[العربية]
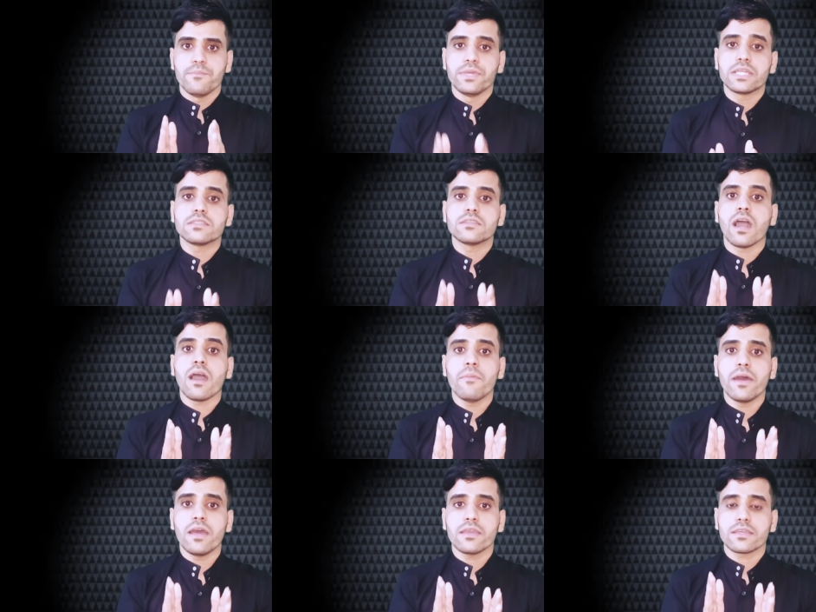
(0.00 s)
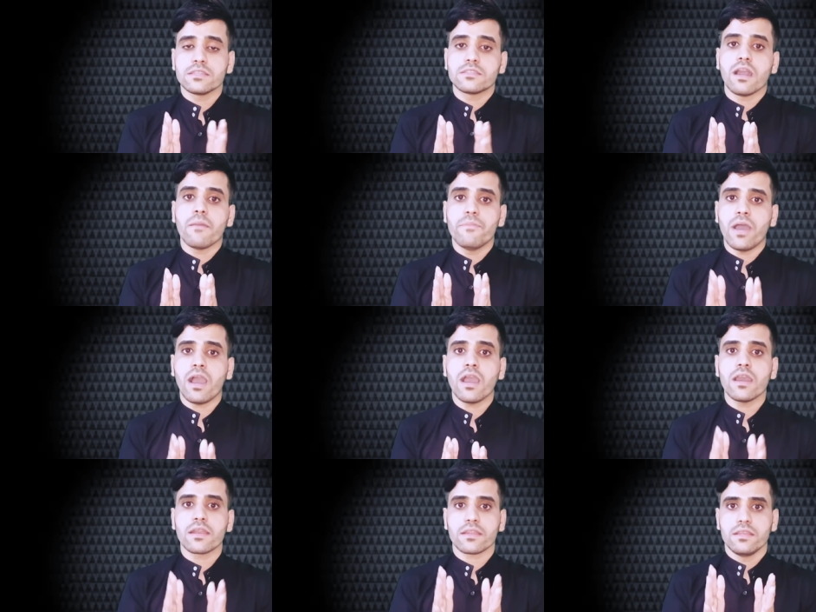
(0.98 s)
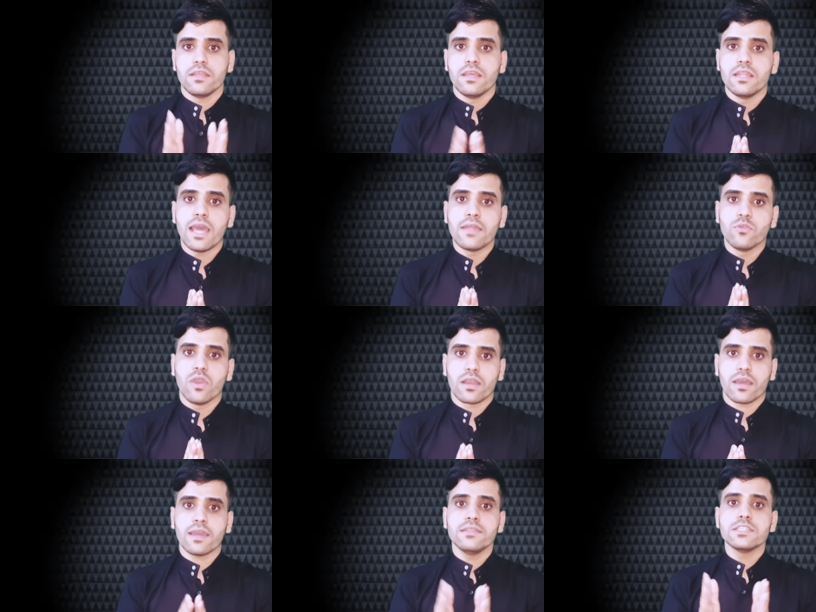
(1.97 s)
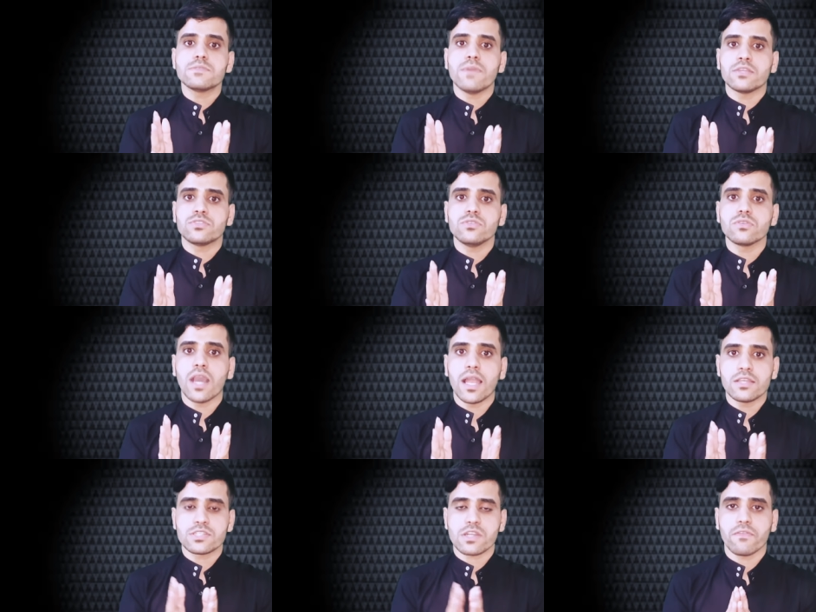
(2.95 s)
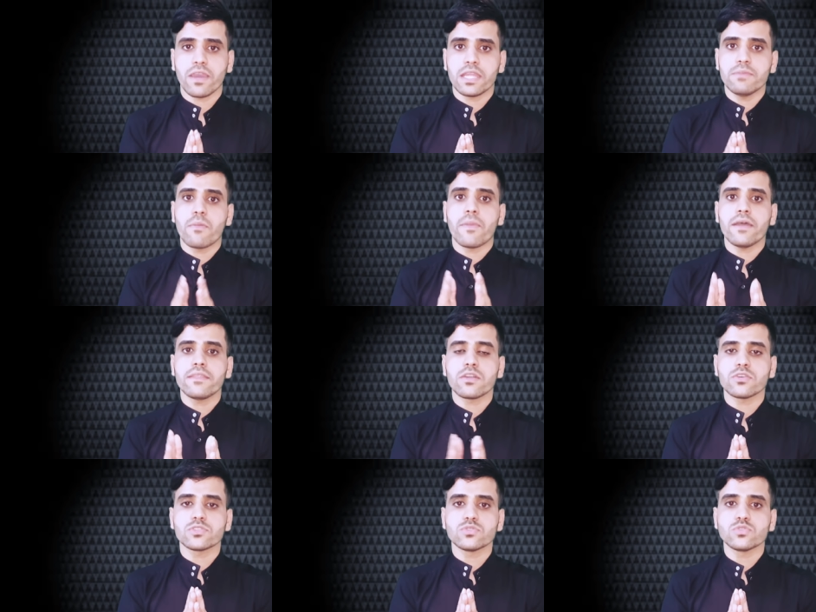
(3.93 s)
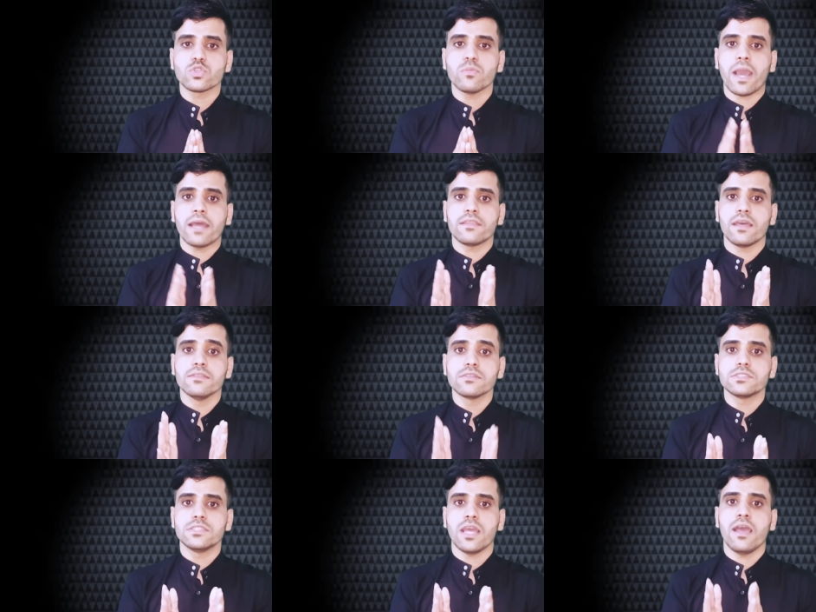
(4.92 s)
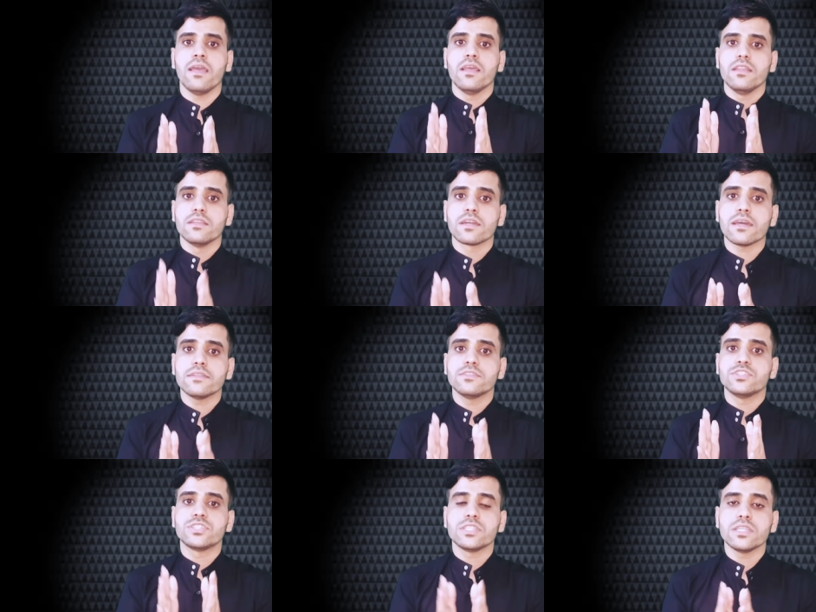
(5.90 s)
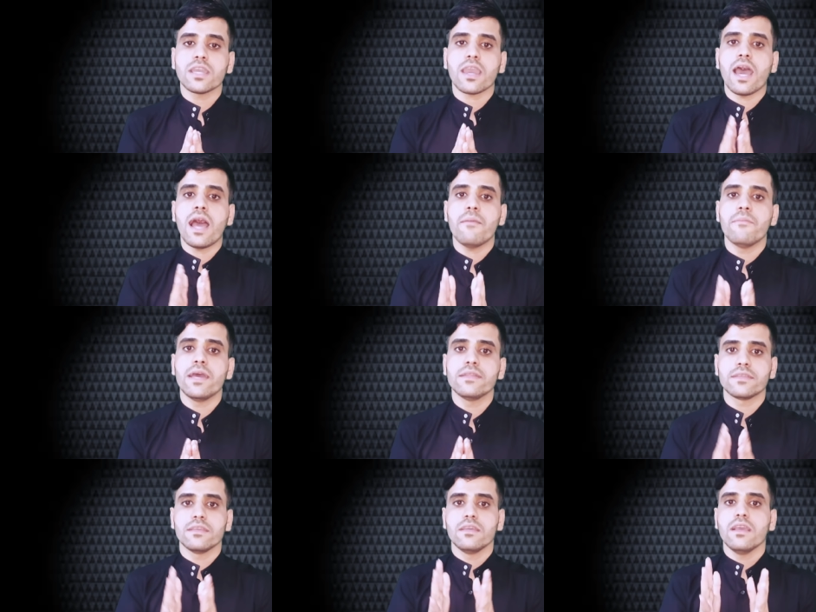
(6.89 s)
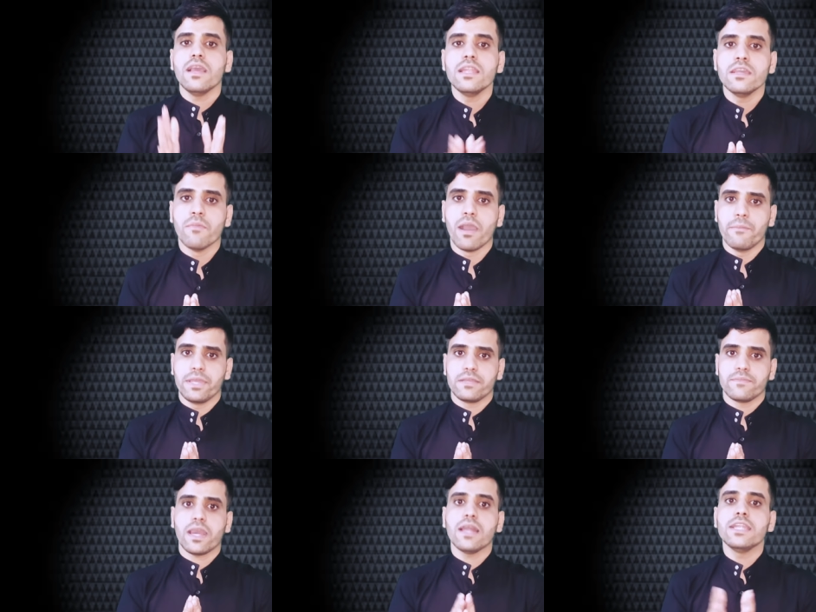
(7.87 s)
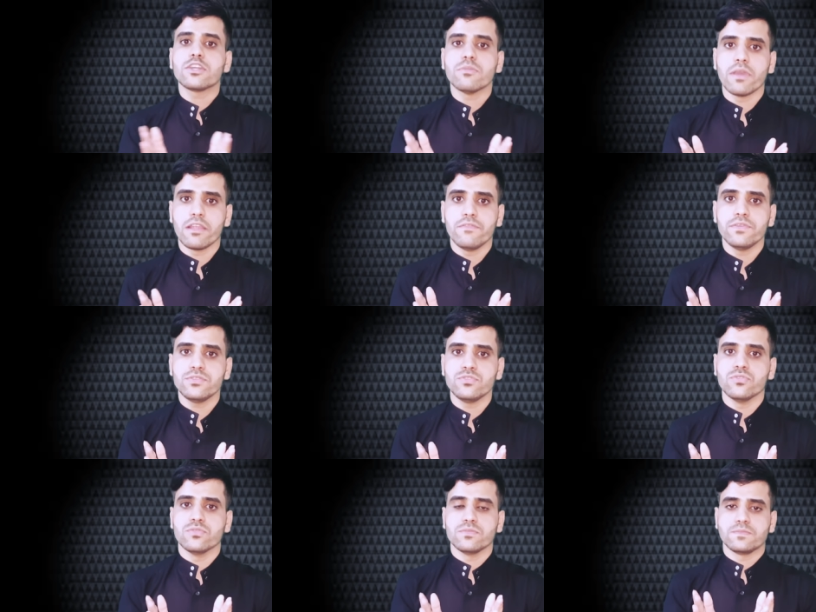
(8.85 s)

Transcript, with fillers: بكتابه كتاب بحار الانوار خلينا نسمع شنو قال اشرف غريب بهذا الخصوص وبعدها نرجع لرد الشيخ احمد الامامي خليكم ويا الفيديو